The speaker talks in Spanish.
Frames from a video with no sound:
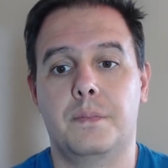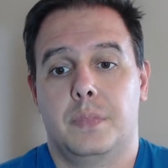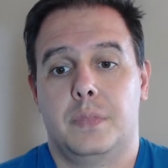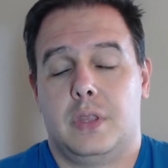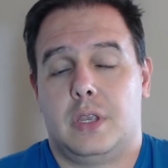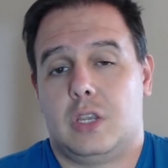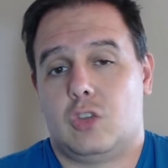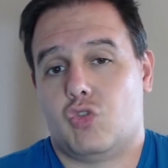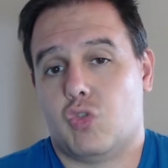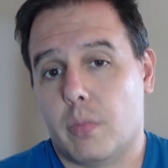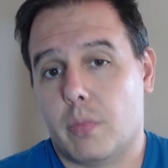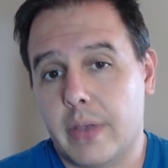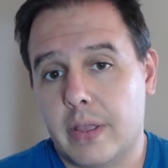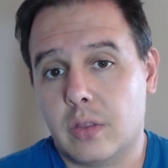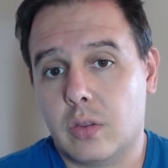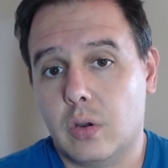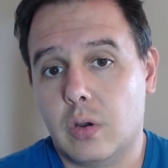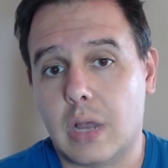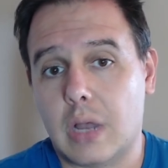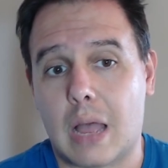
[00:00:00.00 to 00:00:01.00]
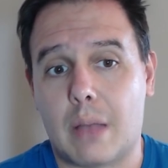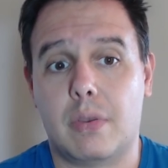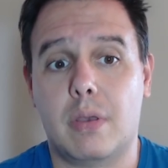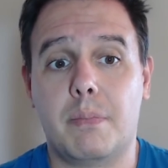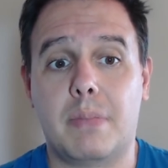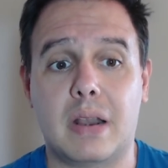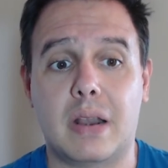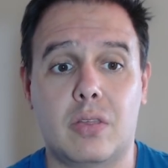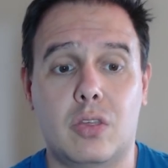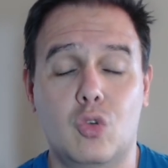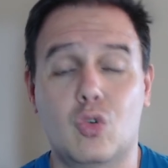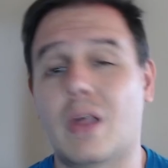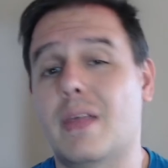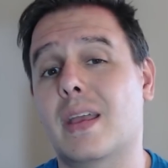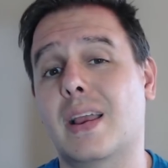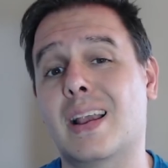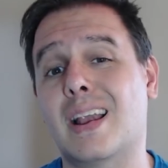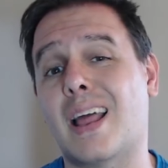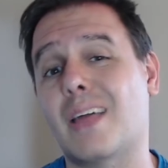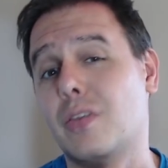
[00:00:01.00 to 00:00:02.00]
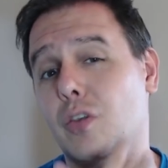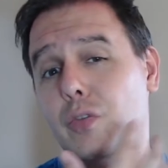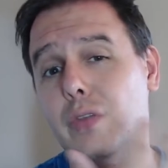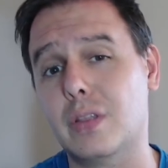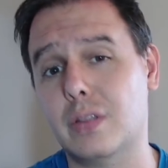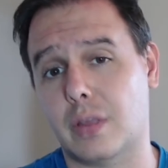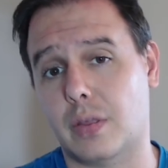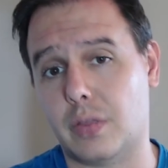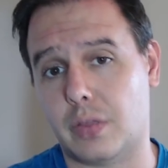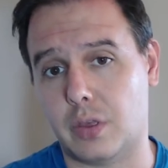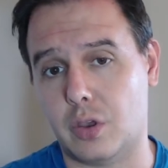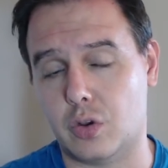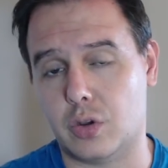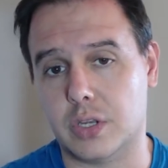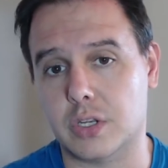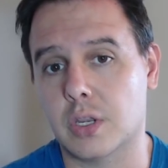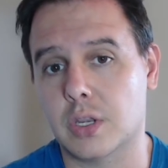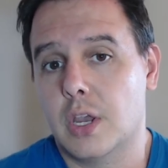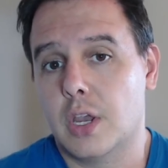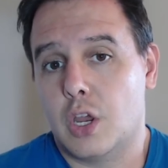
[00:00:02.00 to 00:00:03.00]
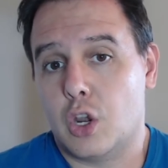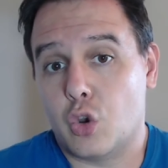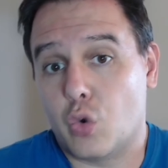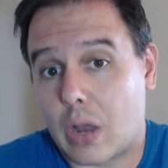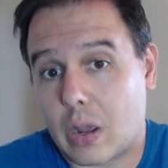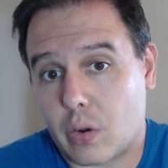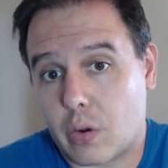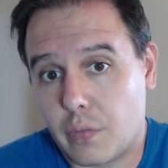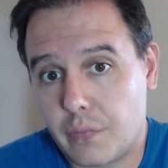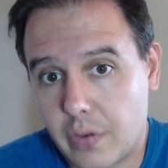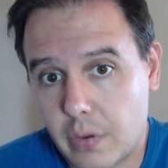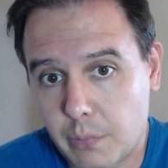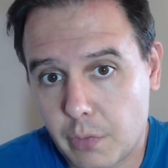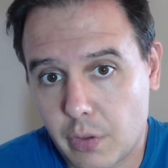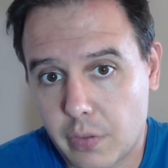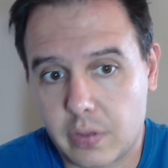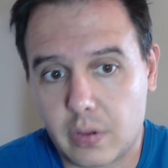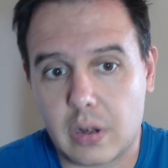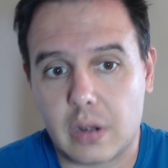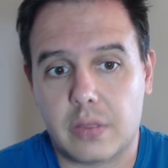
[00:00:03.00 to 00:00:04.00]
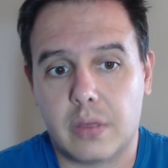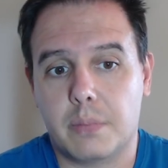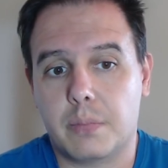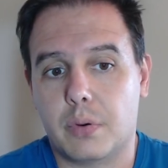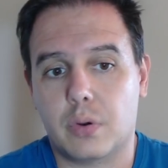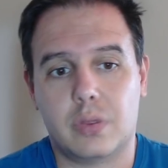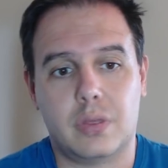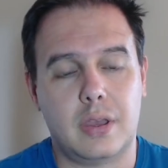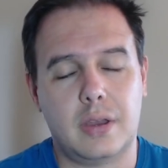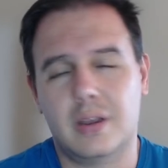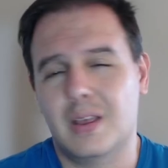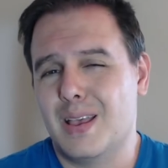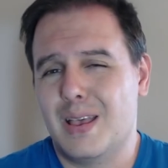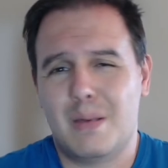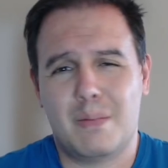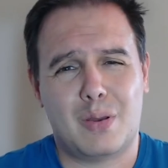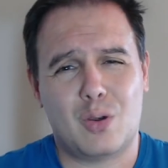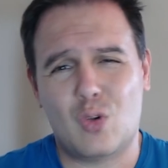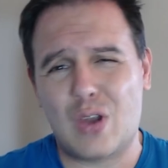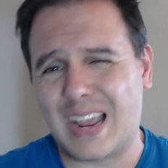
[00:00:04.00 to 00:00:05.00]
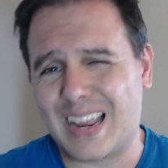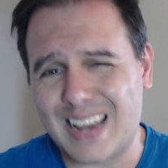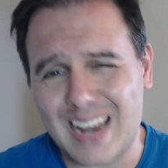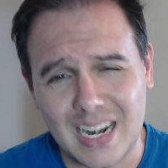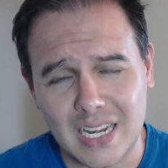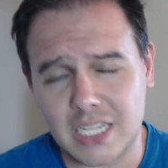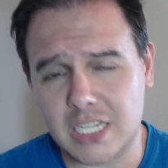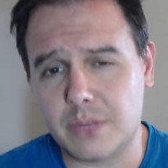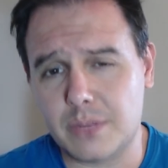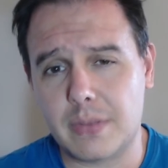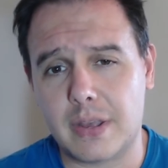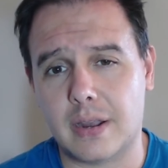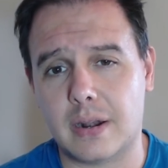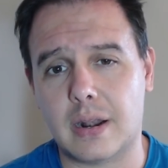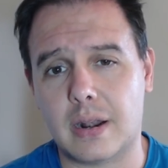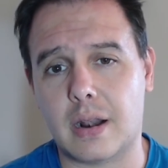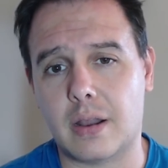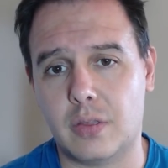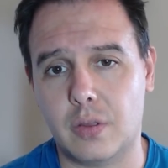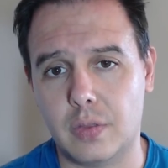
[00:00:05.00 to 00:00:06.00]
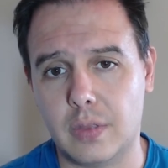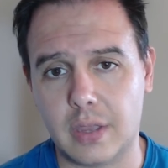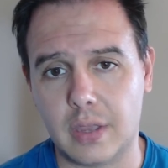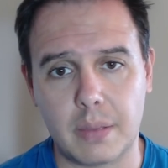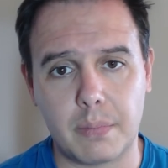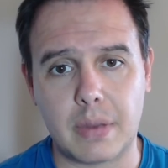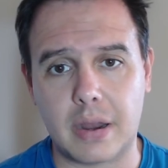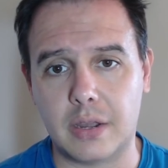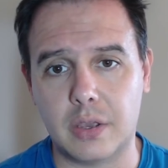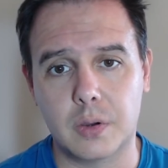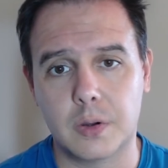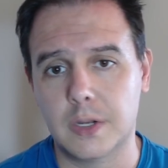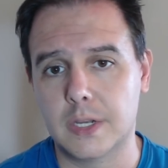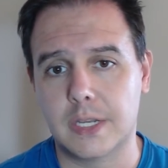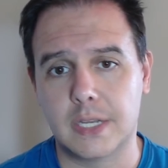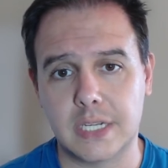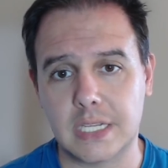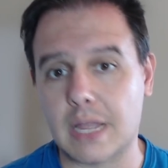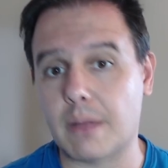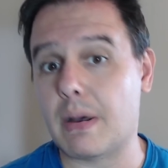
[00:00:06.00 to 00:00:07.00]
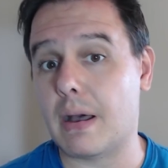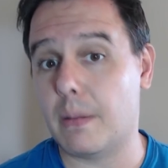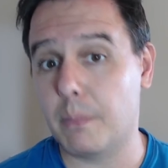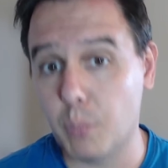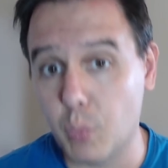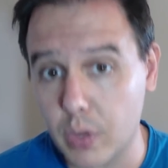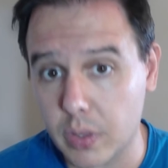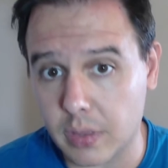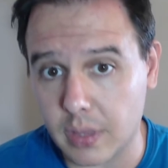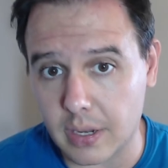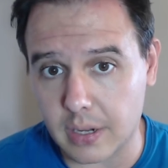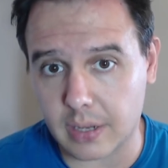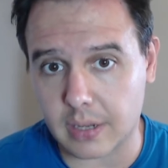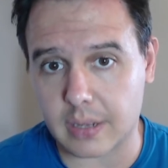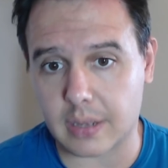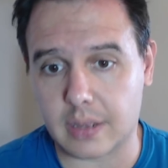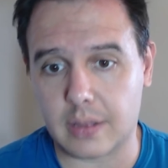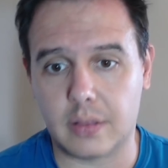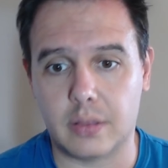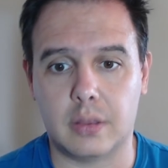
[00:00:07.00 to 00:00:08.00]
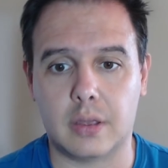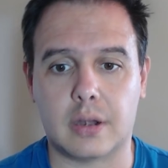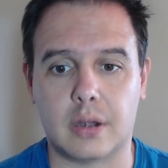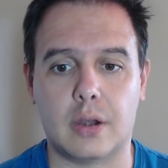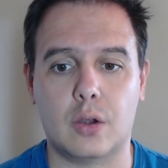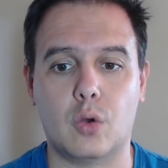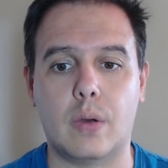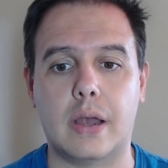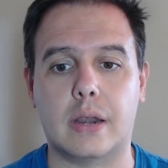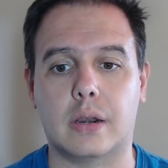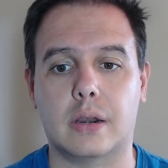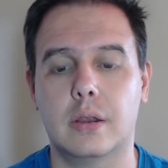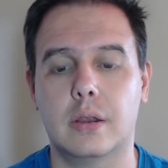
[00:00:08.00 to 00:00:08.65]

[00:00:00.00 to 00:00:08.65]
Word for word: En su momento, a mí me pareció una declaración de intenciones, no una confirmación al 100%, pero una clarísima declaración de que Mario estaba muy cerca de renovar